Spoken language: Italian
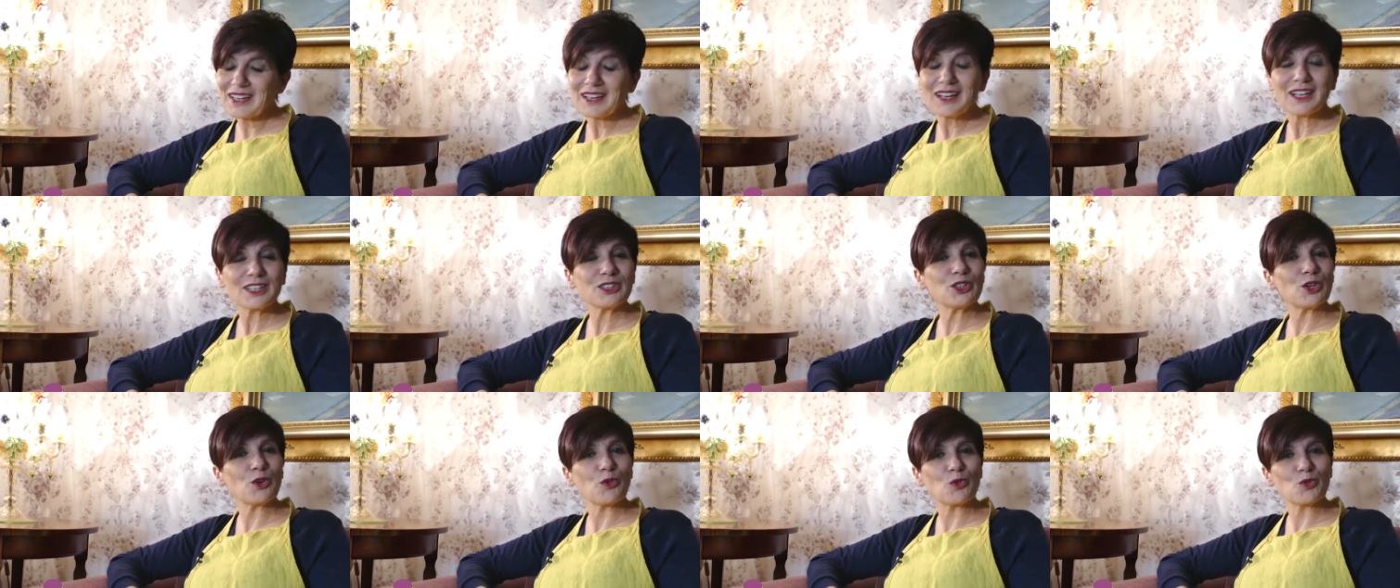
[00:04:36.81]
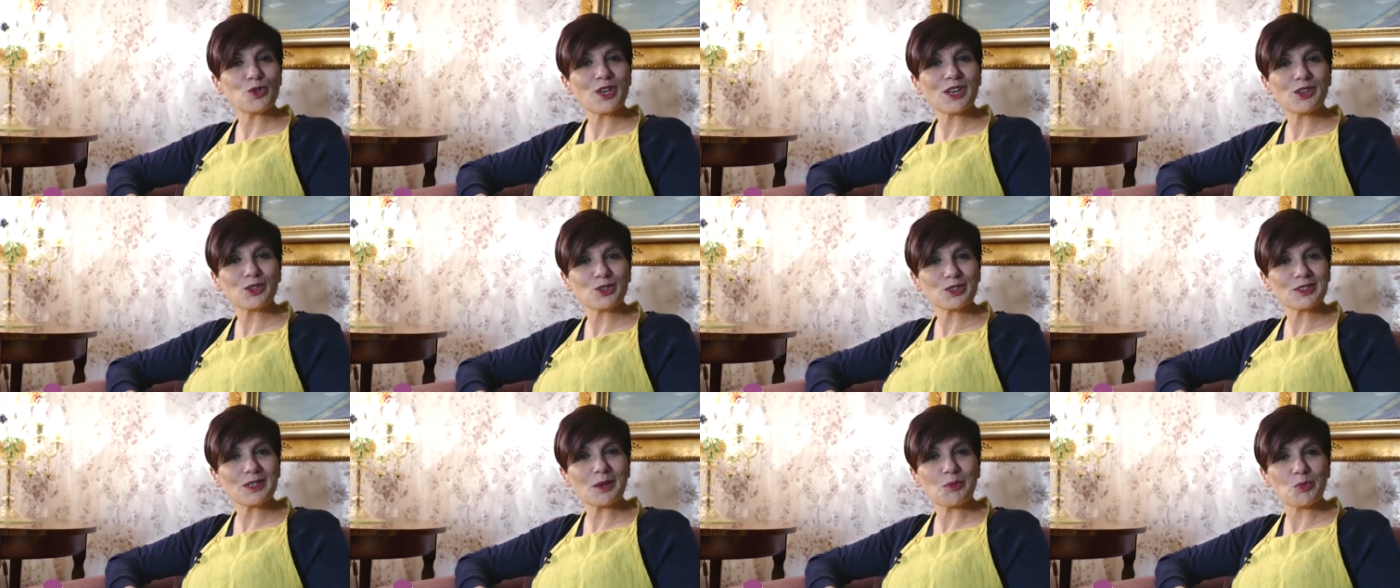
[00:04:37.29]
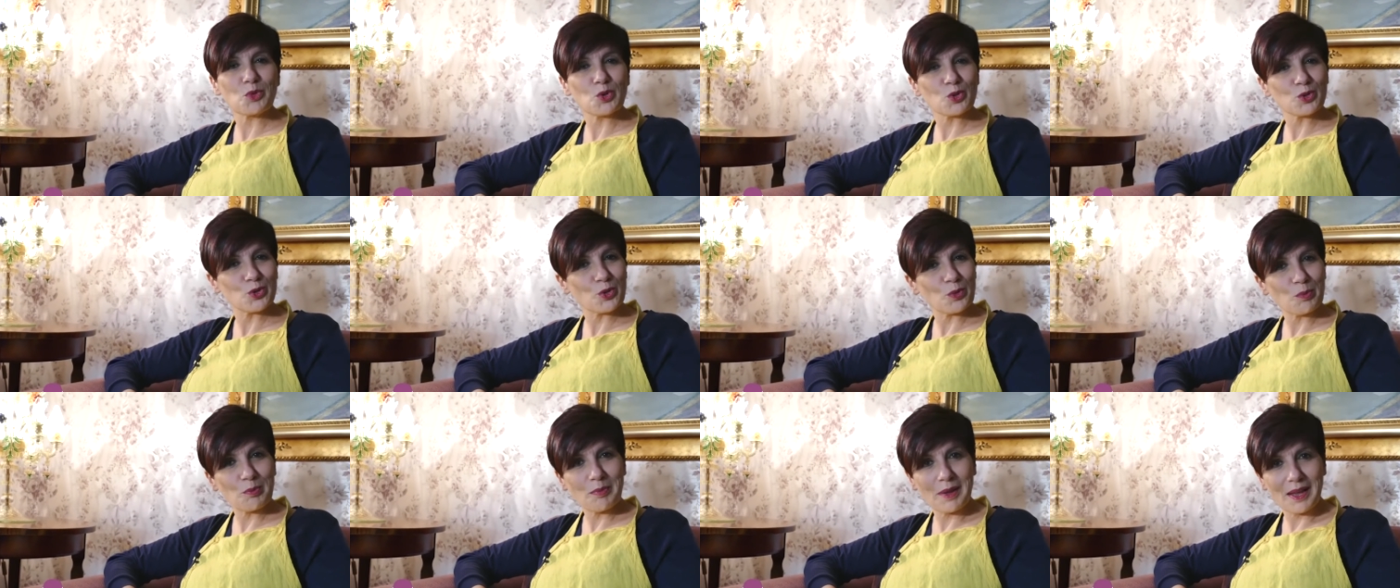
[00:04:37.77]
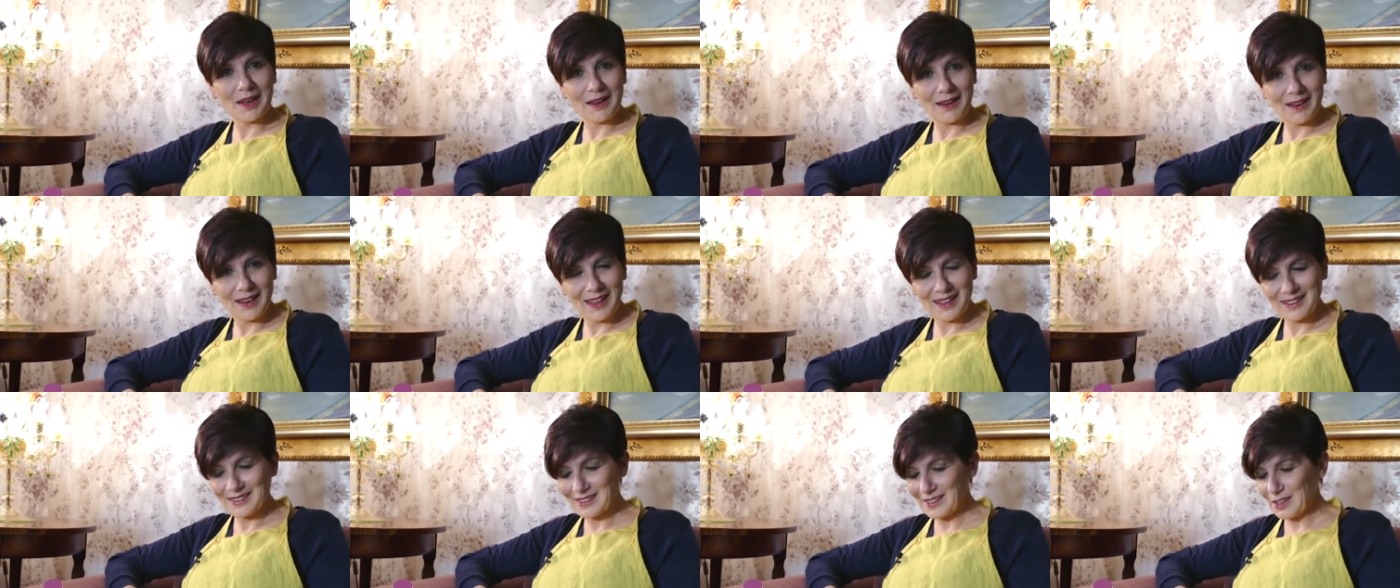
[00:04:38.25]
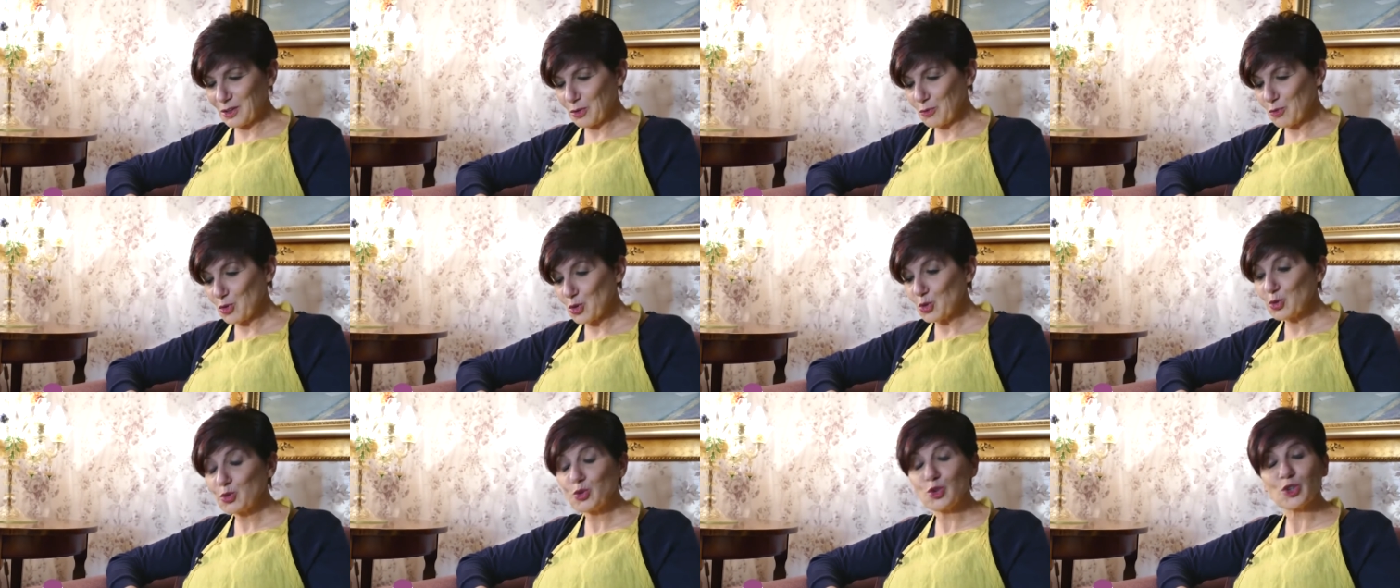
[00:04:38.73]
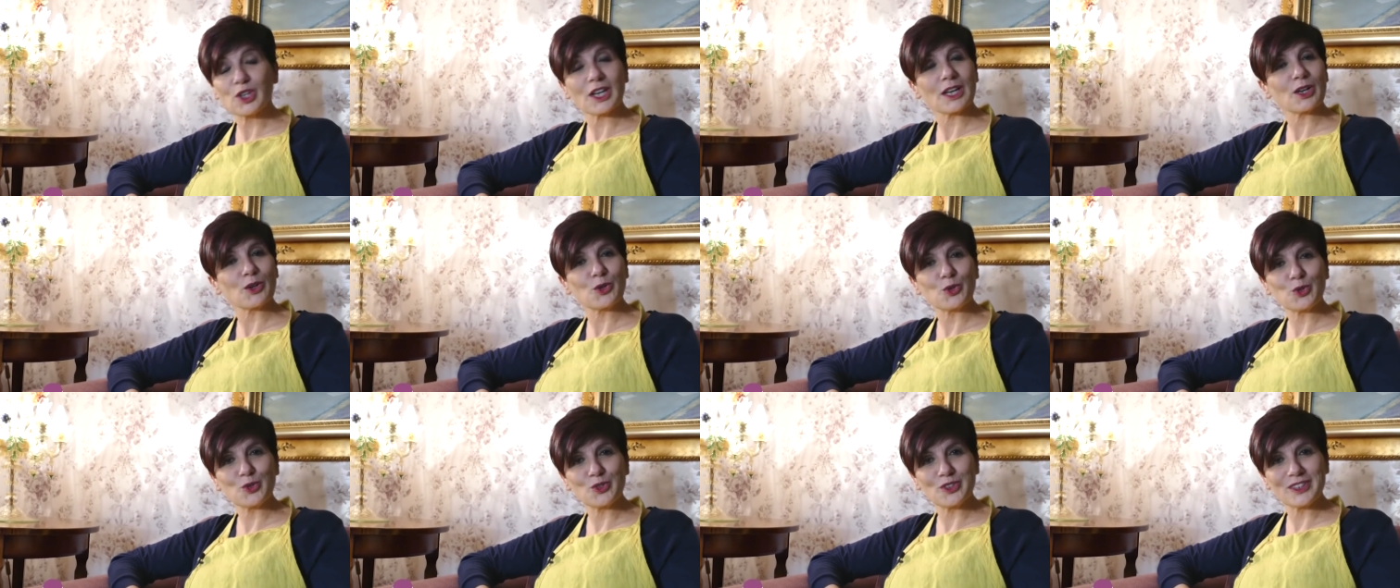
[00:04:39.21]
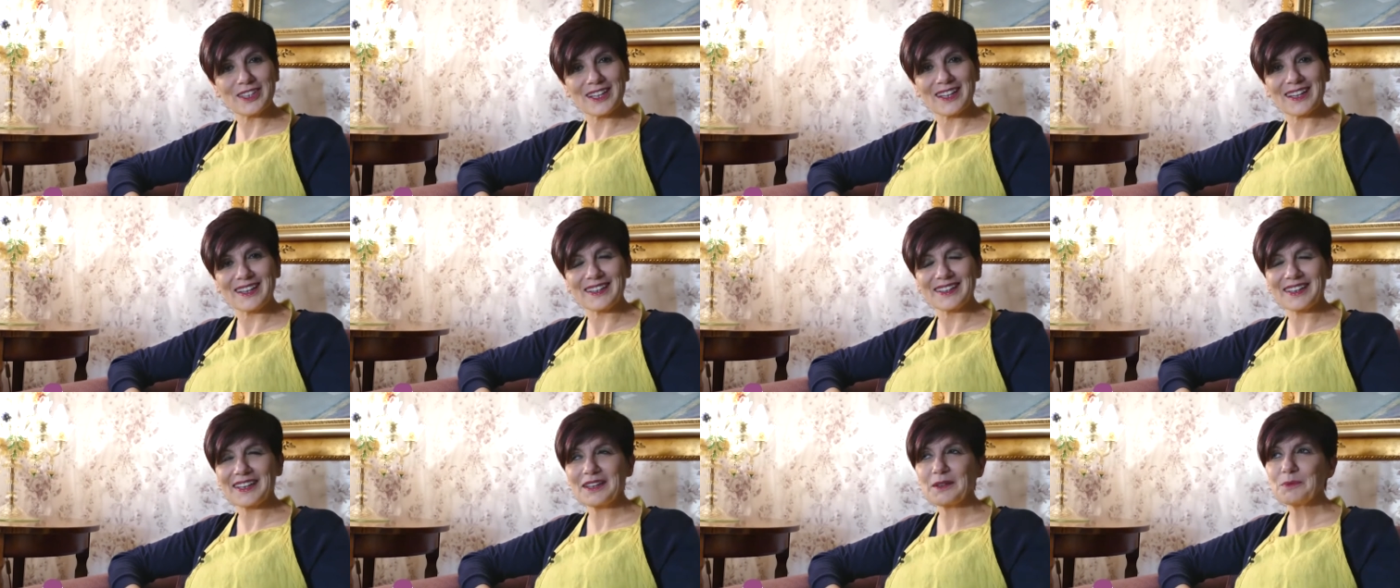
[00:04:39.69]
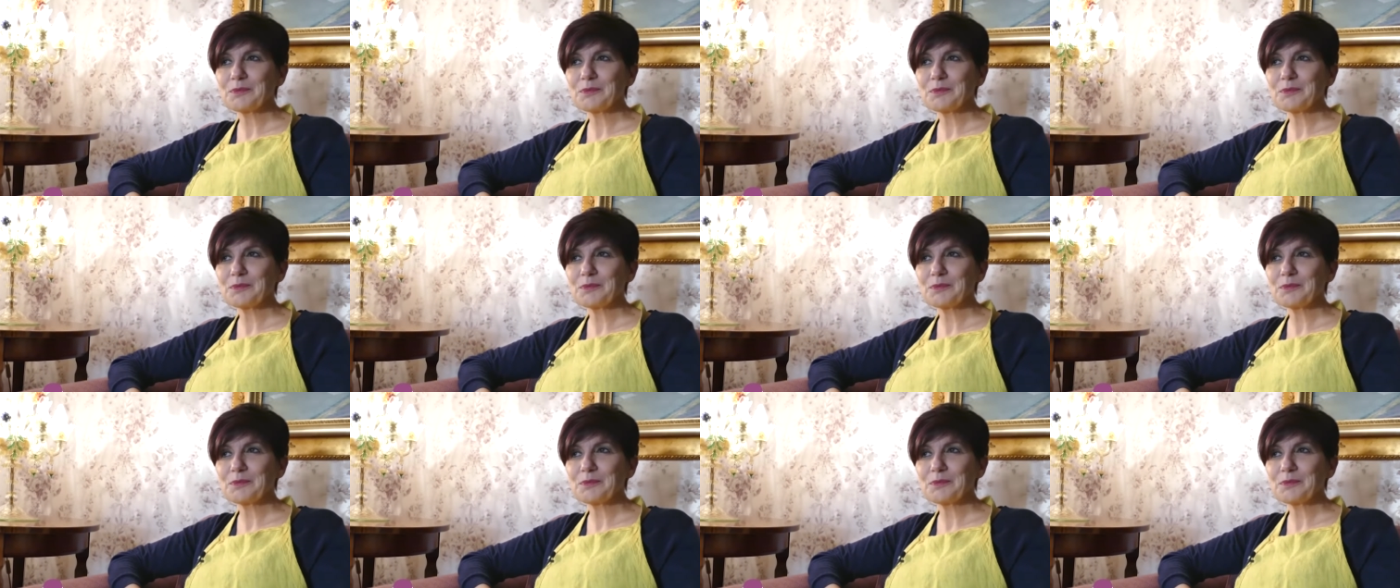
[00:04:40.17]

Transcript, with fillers: La trovo una cosa molto bella che ho voluto raccontare.